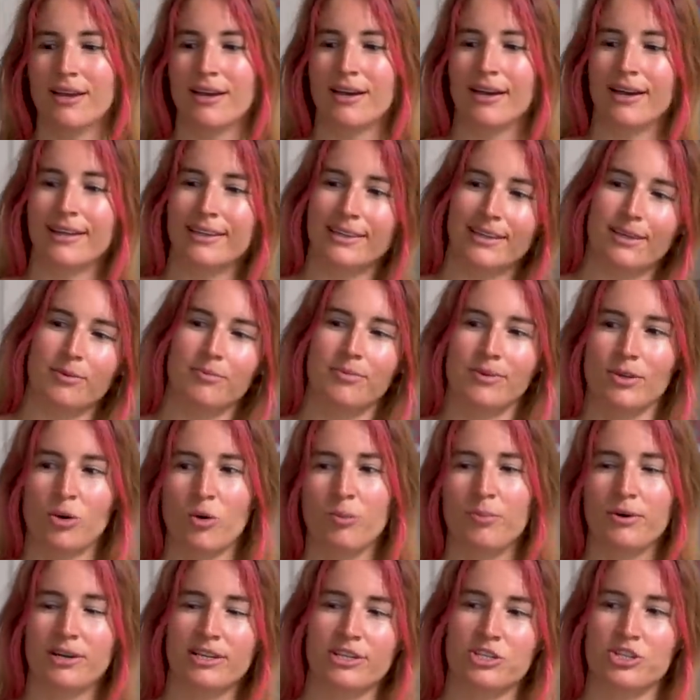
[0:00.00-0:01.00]
Hani bir
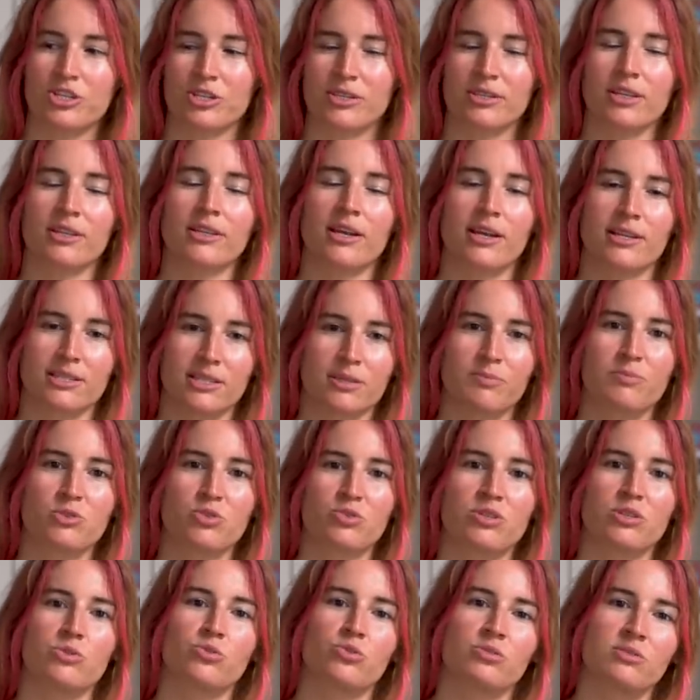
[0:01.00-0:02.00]
o bakışından artık bir
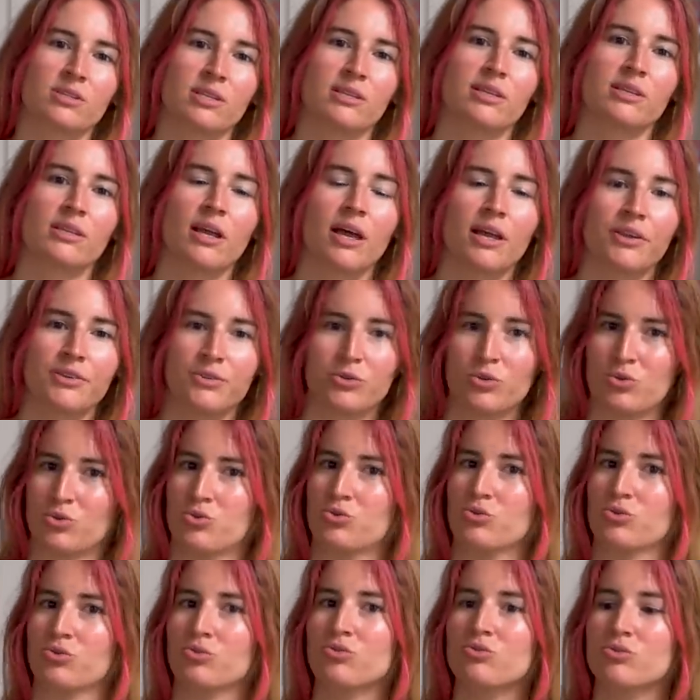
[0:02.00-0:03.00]
süre sonra zaten
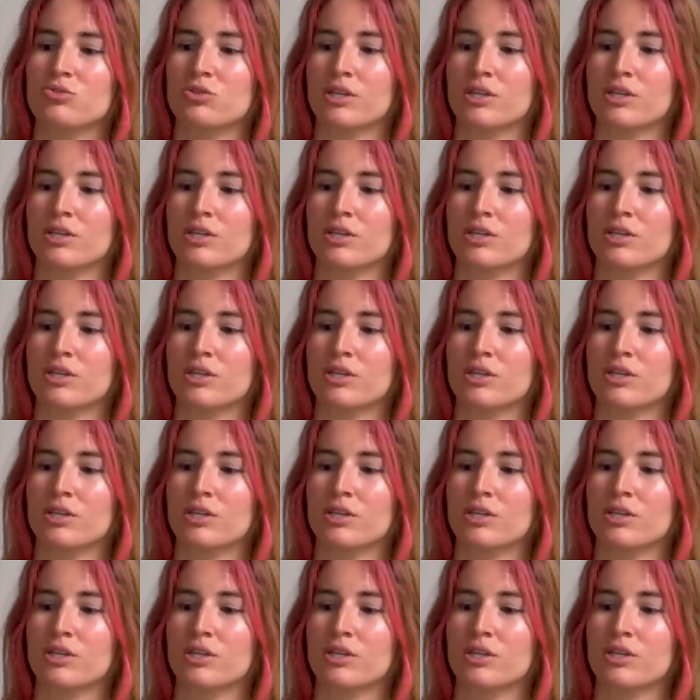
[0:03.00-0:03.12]
anlıyorsunuz.